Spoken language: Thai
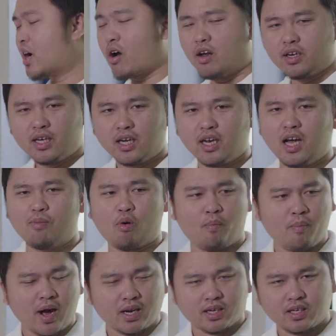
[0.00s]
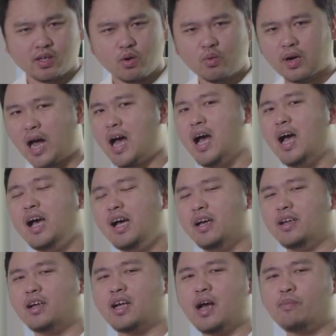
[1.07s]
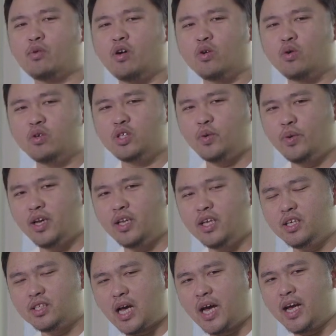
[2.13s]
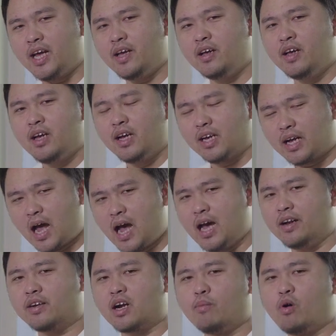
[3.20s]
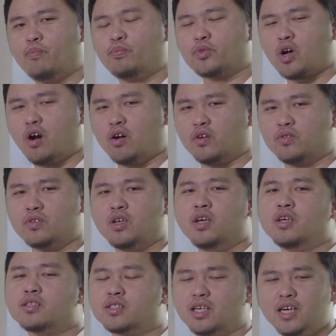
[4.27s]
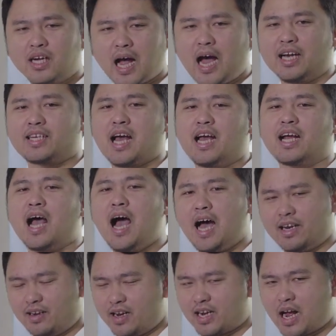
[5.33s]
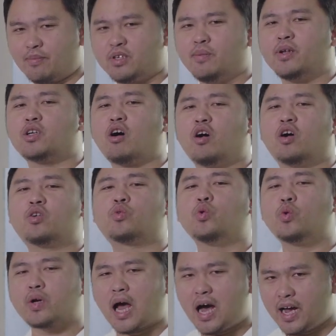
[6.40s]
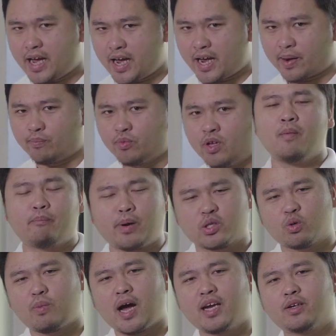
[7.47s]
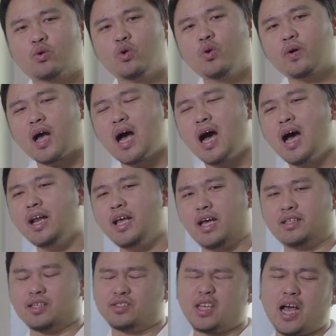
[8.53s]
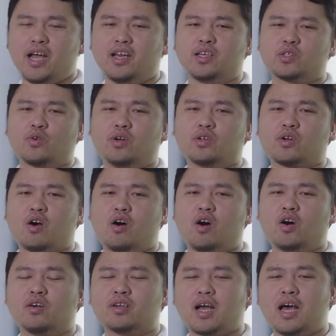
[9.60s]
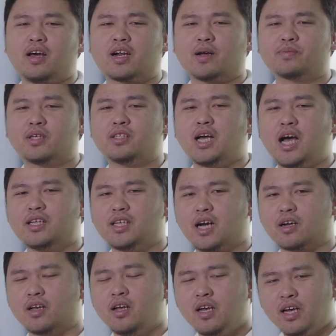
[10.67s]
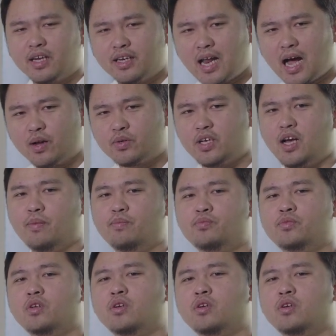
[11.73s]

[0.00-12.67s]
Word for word: ก่อนอื่นเลยผมมาถึงลูกค้านะครับของกูทีวีที่ใช้งานระบบกล่อง ซื้อขาดขายขาดนะครับที่เป็นกล่องของคุณลูกค้าเอง ปัจจุบันคุณลูกค้าเนี่ยจะใช้ในส่วนของการรับสัญญาณจากดาวเทียม